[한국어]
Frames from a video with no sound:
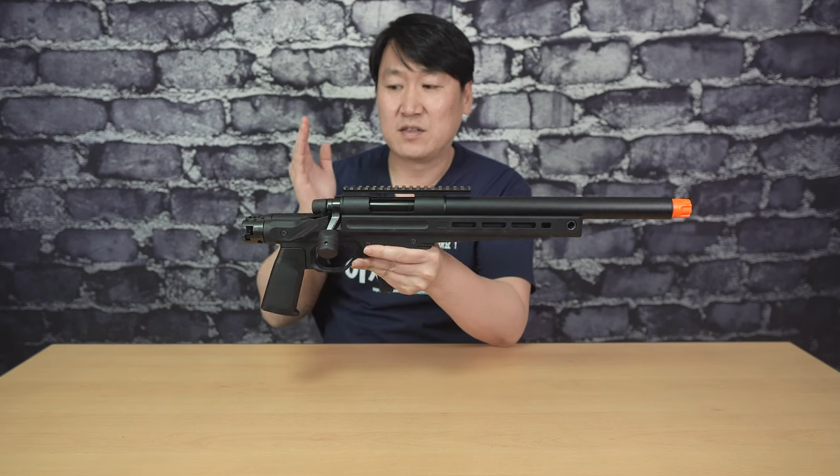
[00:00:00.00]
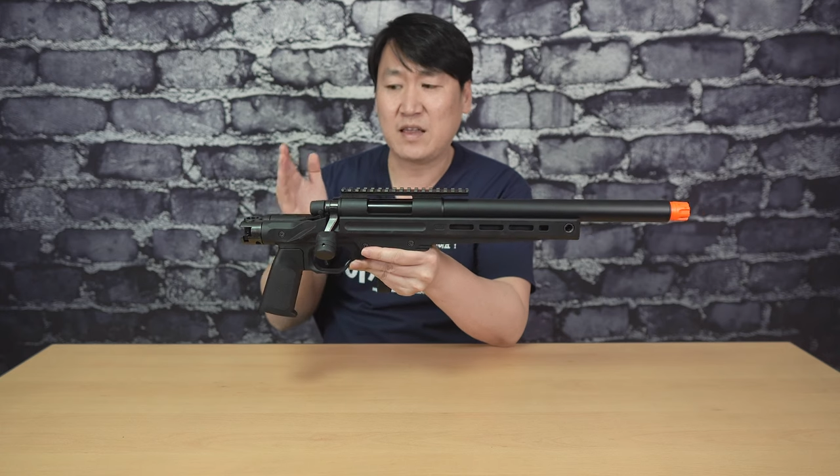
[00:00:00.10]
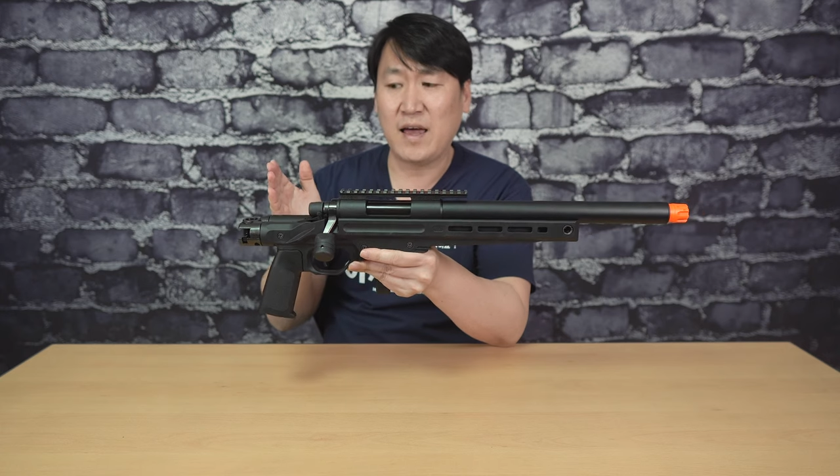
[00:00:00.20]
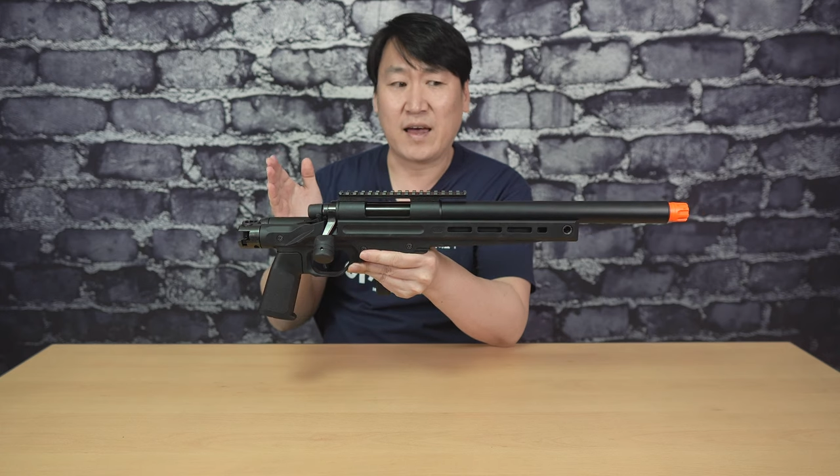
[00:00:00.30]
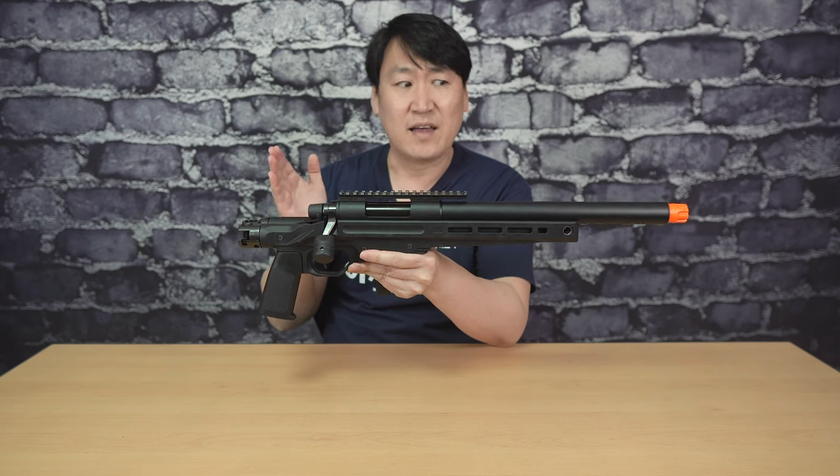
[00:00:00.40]

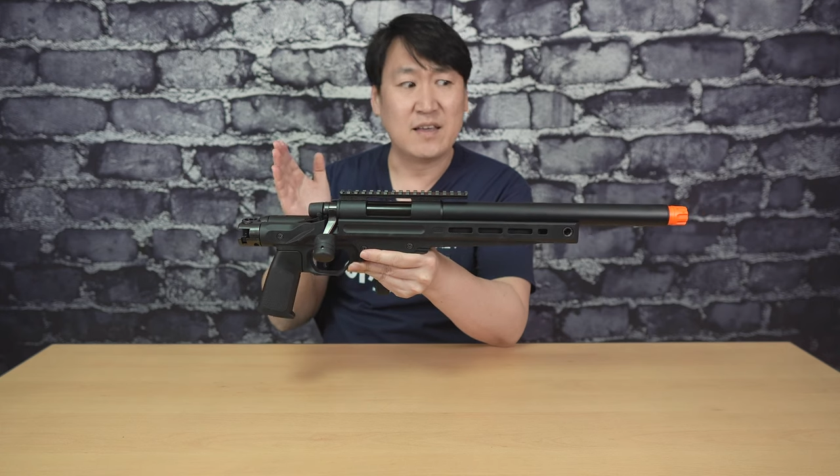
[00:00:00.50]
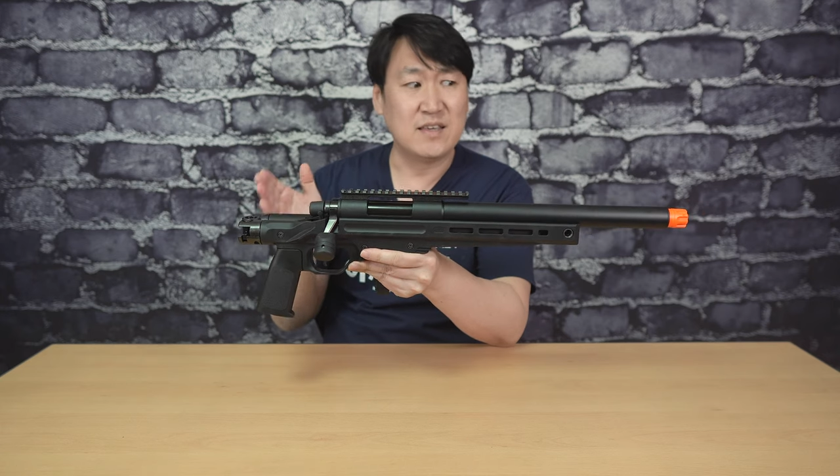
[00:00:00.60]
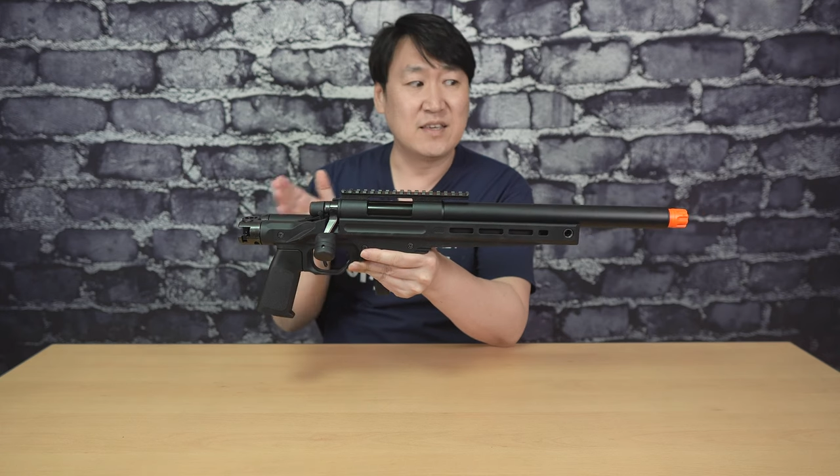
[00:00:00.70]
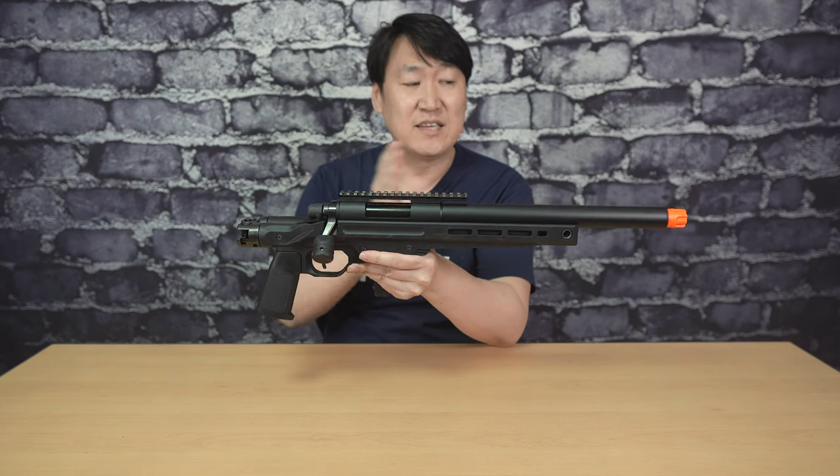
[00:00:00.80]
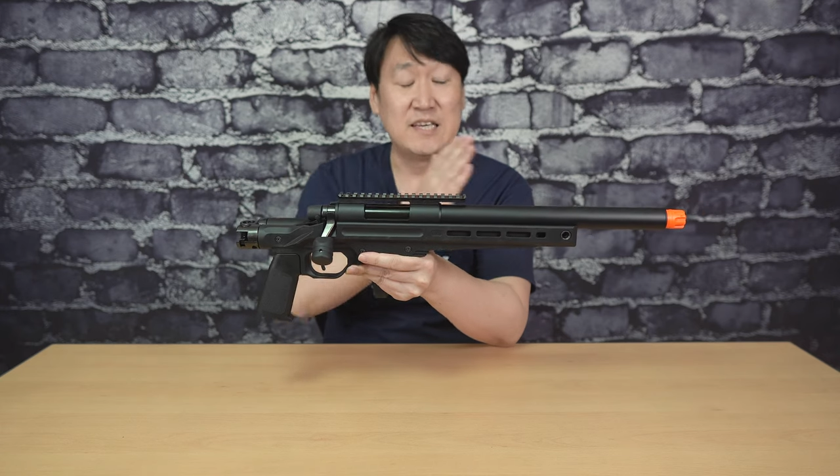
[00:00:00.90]
때
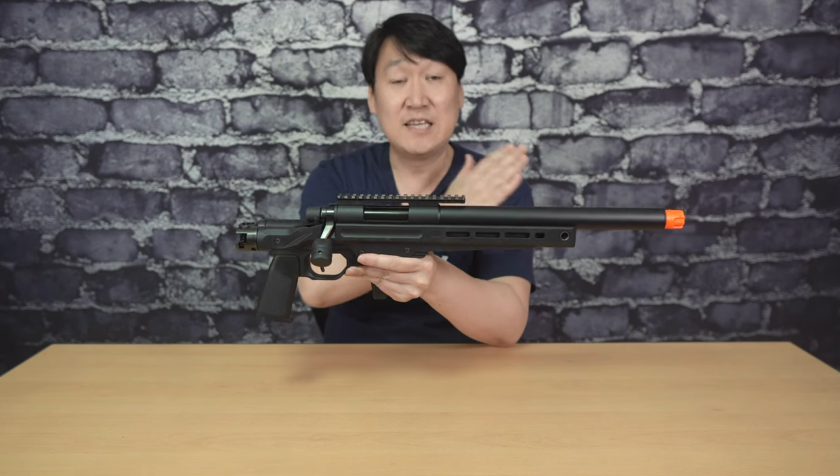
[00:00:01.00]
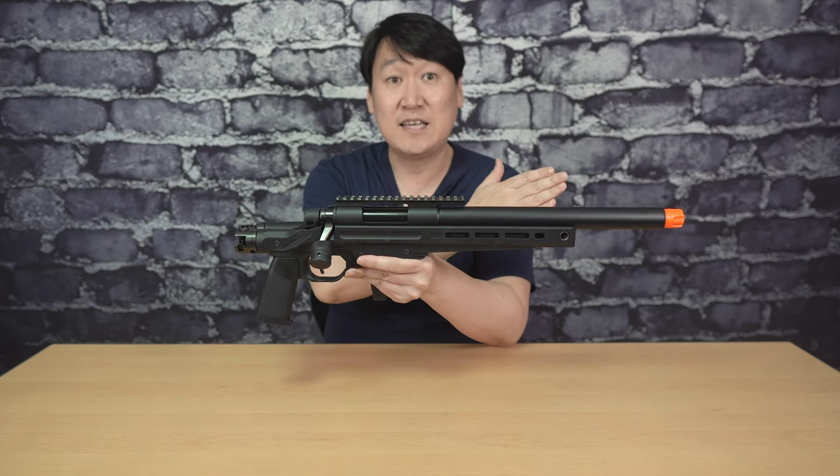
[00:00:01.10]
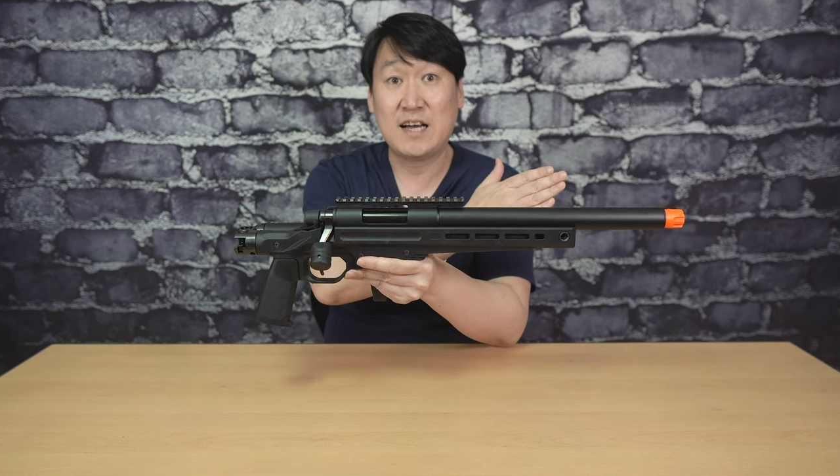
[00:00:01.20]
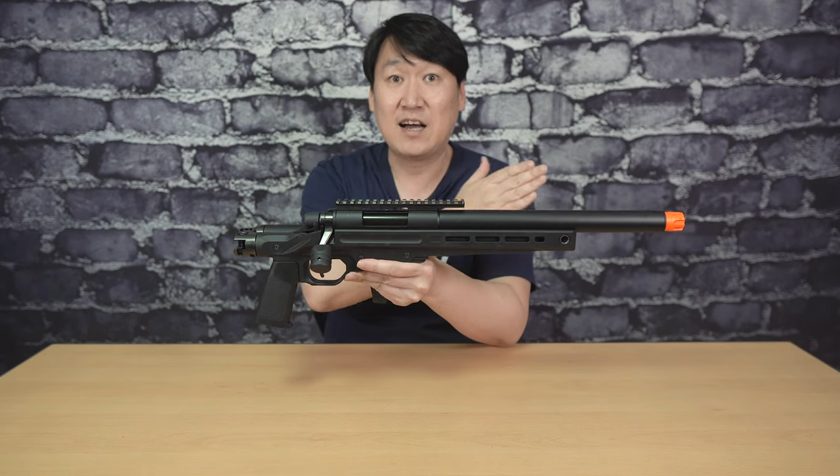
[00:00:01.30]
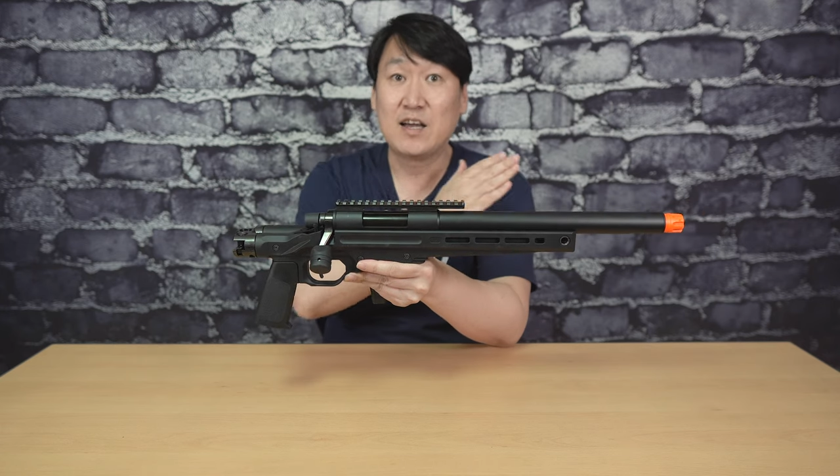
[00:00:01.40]
이
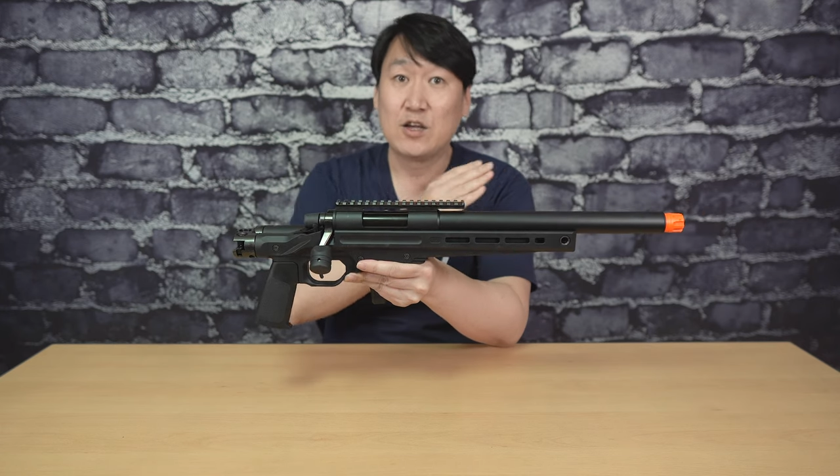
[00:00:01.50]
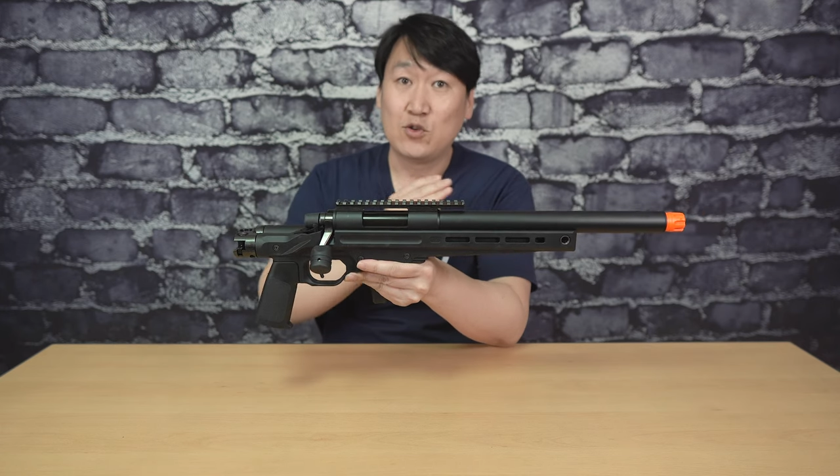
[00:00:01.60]
길이가